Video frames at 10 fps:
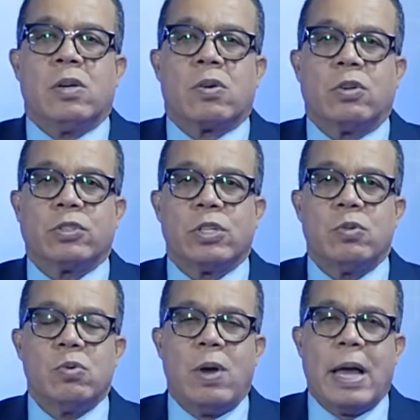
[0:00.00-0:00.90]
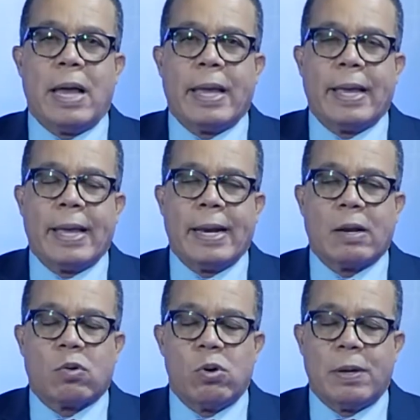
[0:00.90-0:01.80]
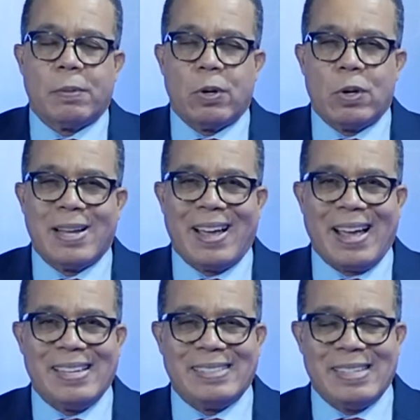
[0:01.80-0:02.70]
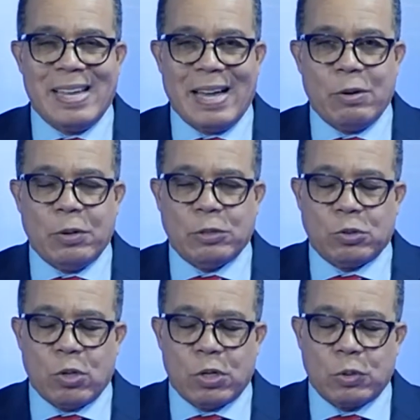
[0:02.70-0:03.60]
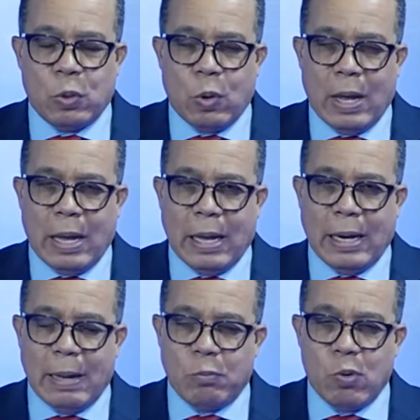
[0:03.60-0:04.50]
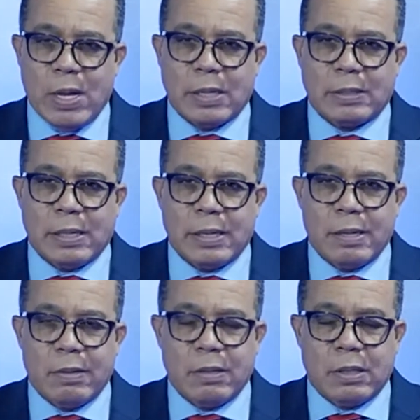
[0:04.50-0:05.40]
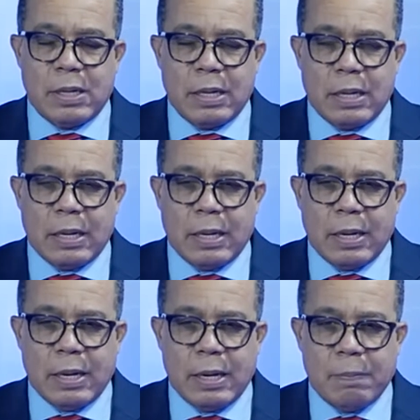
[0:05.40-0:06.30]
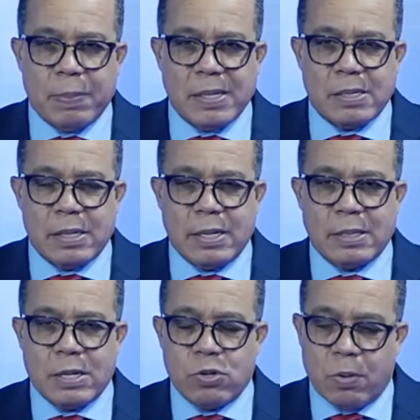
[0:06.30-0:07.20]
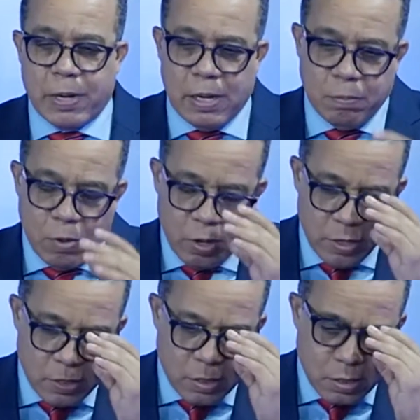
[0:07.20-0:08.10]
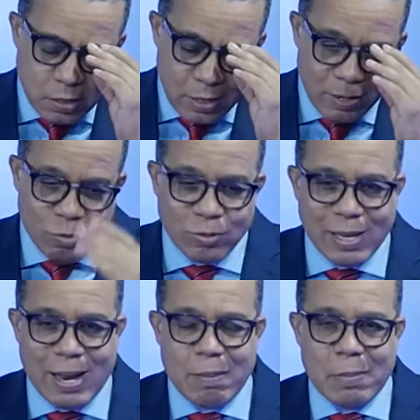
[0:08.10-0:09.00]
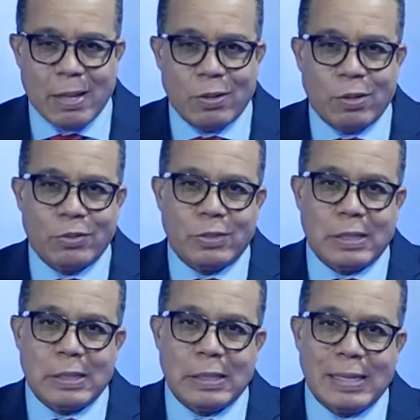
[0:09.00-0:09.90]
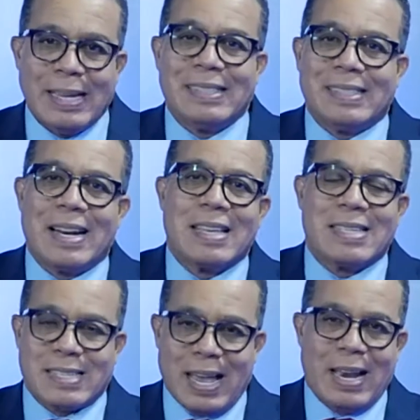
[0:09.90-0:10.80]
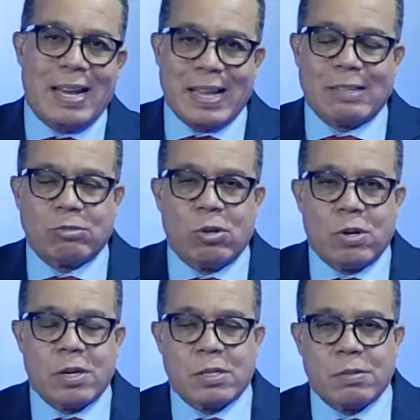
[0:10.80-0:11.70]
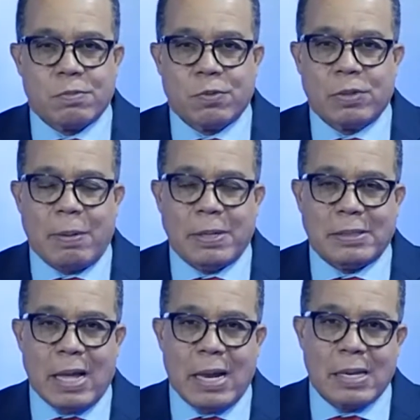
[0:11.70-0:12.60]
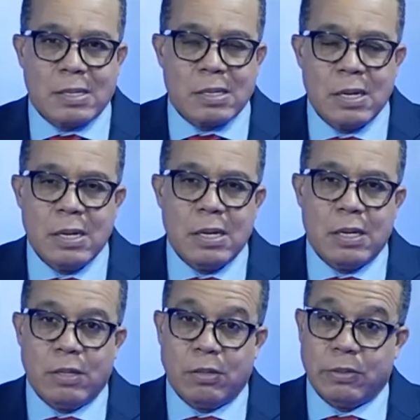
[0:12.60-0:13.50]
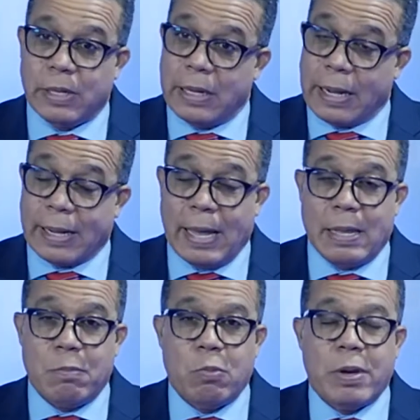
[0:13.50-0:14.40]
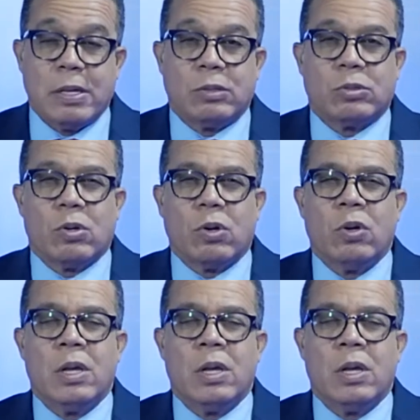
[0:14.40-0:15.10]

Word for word: Continúa el culebrón haitiano en torno a la muerte del presidente Jovenel Mois en un drama donde entran y salen actores fundamentales y donde a cada momento